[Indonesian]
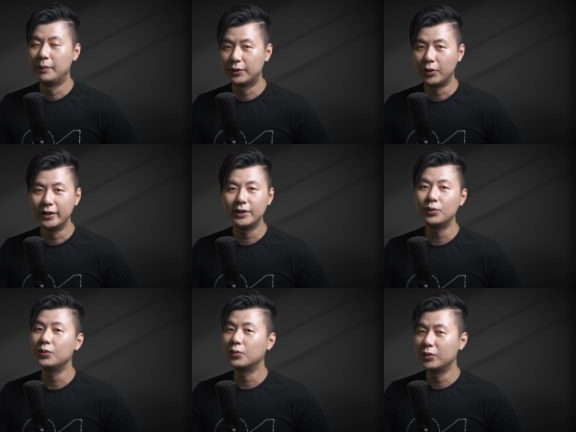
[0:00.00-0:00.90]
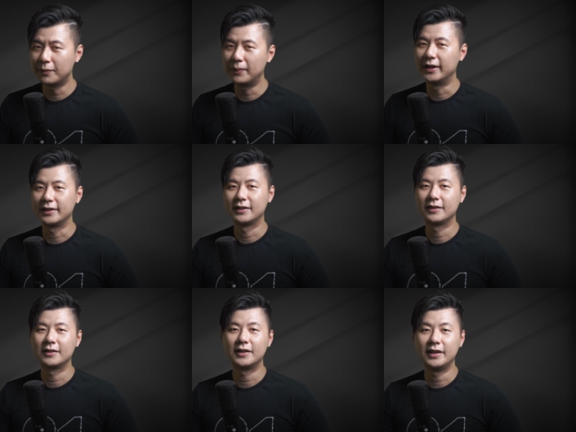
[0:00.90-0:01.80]
Bitcoin itu unik banget,
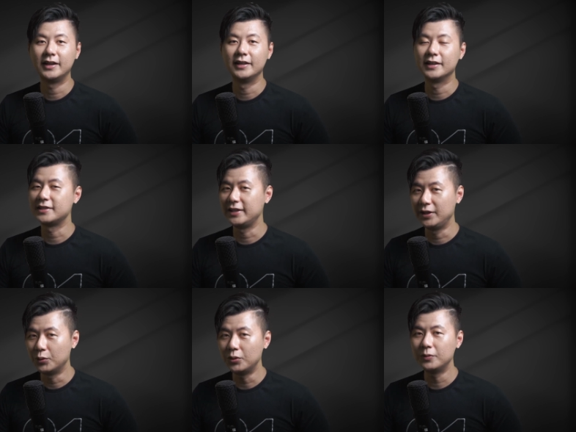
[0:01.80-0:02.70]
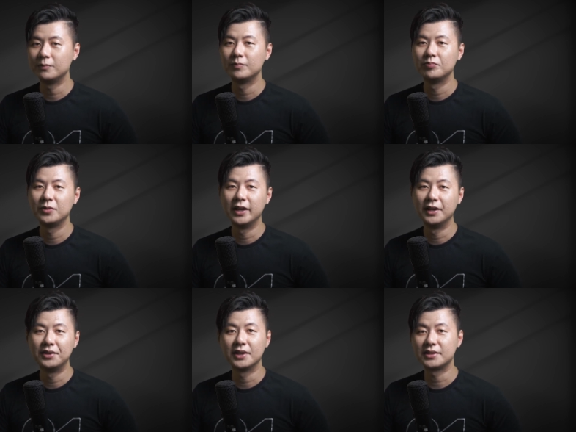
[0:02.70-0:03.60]
karena nggak ada CEO, nggak
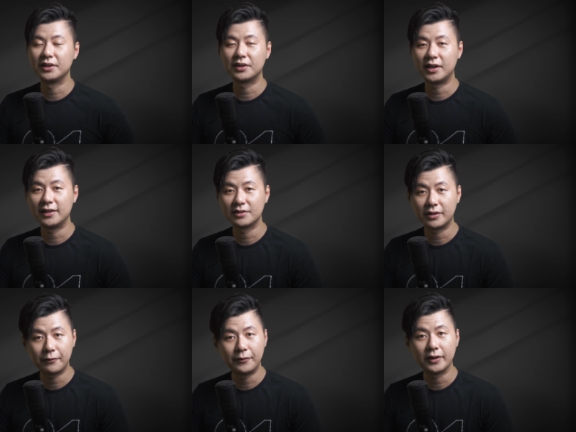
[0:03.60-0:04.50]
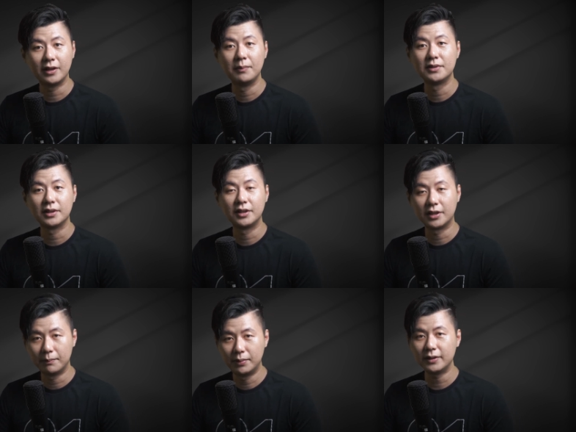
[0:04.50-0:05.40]
ada central server yang bisa
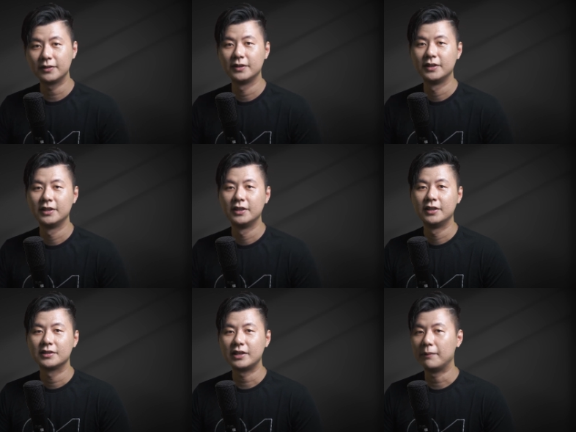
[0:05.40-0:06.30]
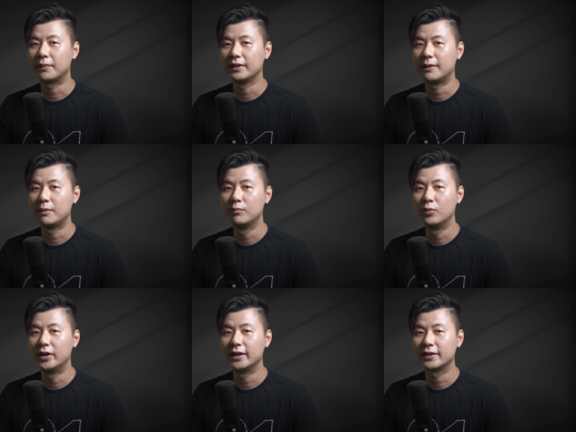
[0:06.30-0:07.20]
digrebek. Saya pernah
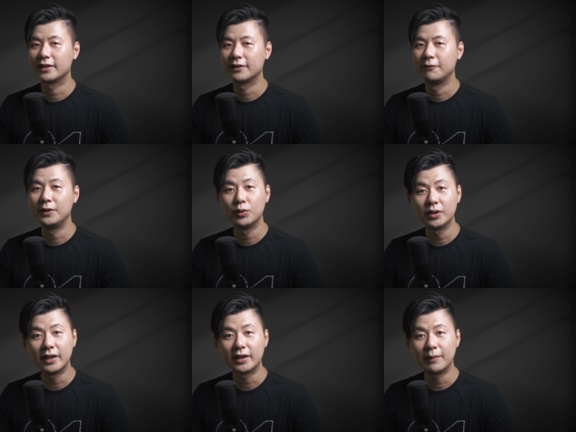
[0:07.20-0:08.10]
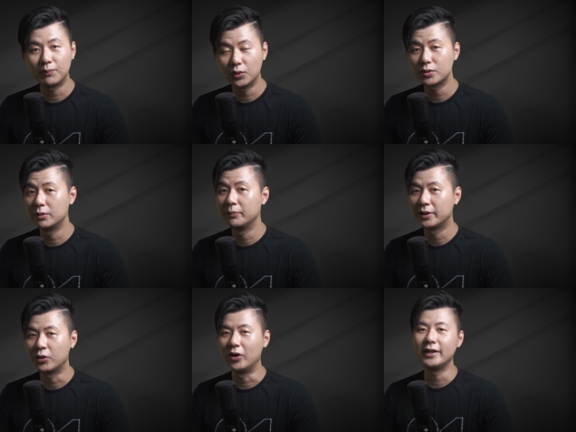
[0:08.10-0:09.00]
membuat video tentang kripto sebelum
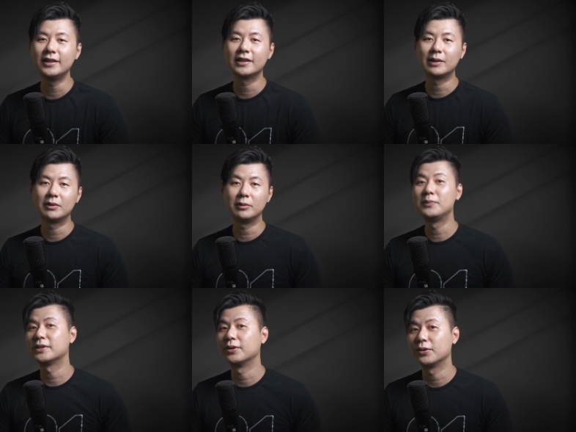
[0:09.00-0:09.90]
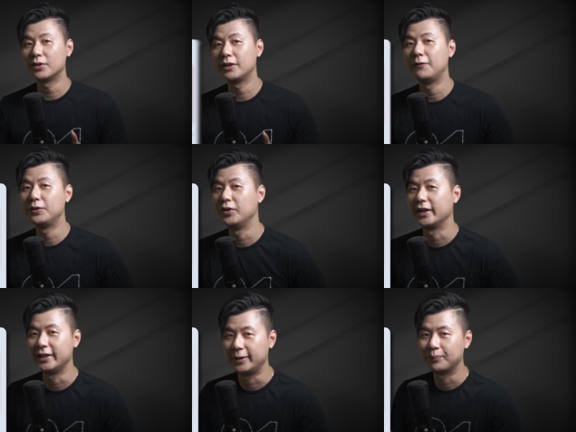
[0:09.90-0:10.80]
Bitcoin, teman-teman bisa nonton di video
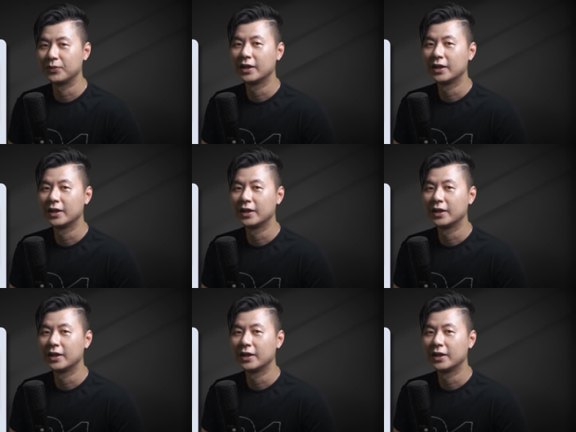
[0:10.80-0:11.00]
yang ini.